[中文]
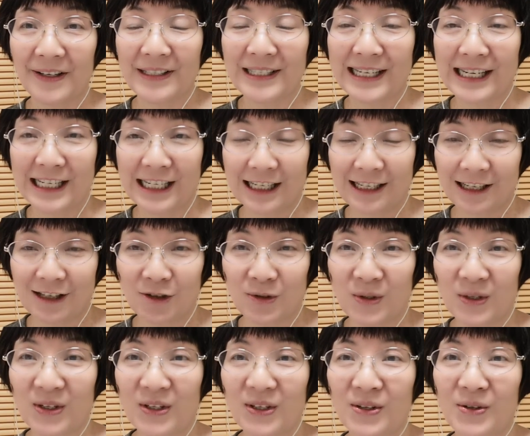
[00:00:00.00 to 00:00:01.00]
这是一
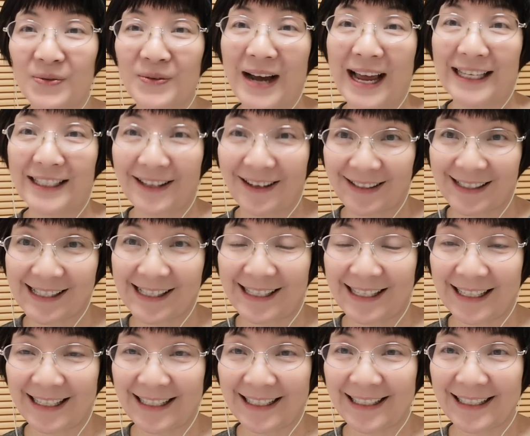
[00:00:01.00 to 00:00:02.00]
句外交辞
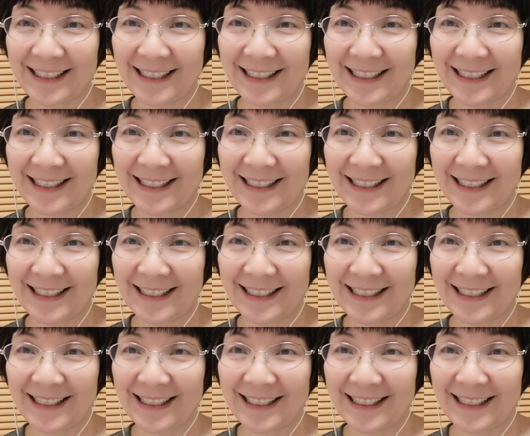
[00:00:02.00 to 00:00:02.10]
令。